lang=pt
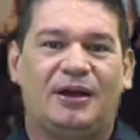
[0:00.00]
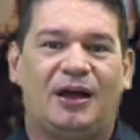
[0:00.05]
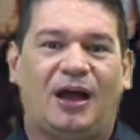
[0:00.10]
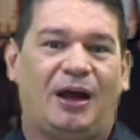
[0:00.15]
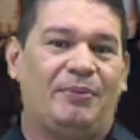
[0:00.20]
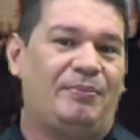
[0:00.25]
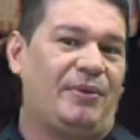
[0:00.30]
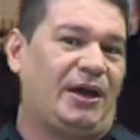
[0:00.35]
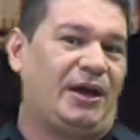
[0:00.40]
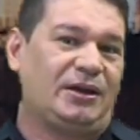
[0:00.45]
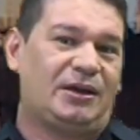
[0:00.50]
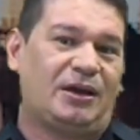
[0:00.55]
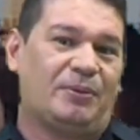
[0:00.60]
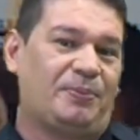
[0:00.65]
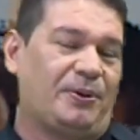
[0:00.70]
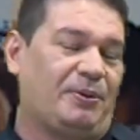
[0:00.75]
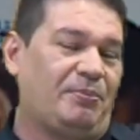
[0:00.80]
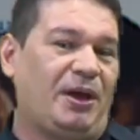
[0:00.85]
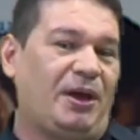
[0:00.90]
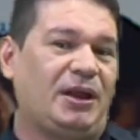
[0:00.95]
A América, a
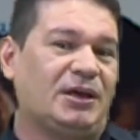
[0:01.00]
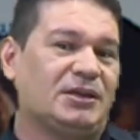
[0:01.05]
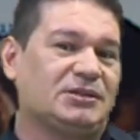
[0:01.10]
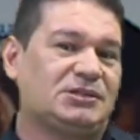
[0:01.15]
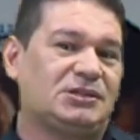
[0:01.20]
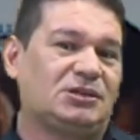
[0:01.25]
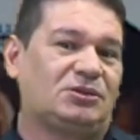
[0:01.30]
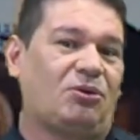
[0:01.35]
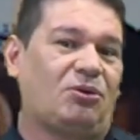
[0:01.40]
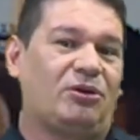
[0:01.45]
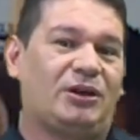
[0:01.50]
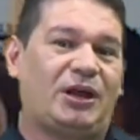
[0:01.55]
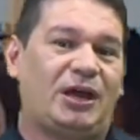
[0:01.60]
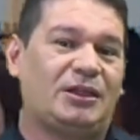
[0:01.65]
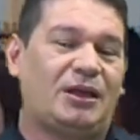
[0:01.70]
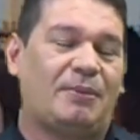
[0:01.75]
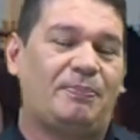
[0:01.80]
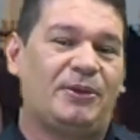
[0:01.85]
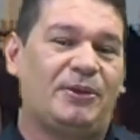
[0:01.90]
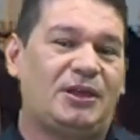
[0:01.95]
primeira a se tornar
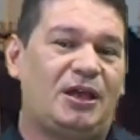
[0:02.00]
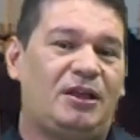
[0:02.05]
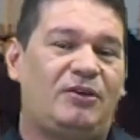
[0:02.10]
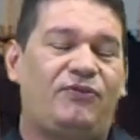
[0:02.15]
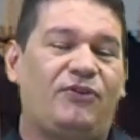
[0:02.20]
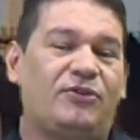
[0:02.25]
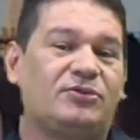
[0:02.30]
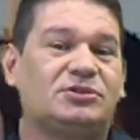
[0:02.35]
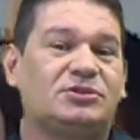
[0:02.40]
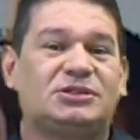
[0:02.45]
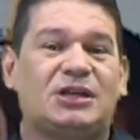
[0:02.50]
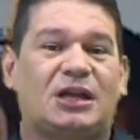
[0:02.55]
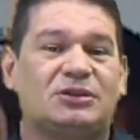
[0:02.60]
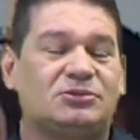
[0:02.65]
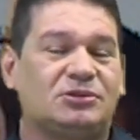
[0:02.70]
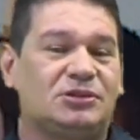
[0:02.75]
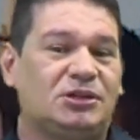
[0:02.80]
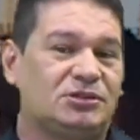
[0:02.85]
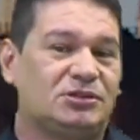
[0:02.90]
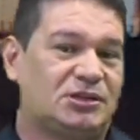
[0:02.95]
independente foi os
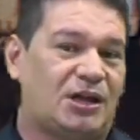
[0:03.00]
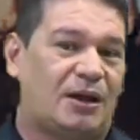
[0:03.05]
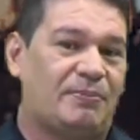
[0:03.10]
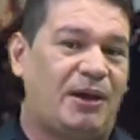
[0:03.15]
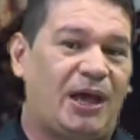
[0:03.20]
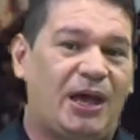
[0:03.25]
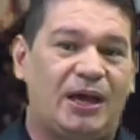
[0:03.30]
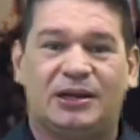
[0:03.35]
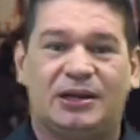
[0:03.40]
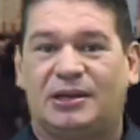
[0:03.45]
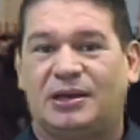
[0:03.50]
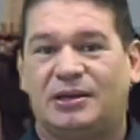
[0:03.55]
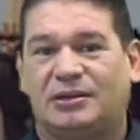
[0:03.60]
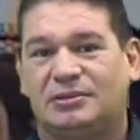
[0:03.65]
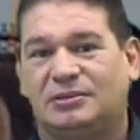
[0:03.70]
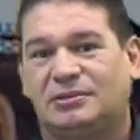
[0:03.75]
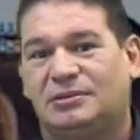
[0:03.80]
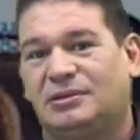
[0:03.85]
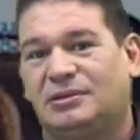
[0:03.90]
Estados Unidos da América.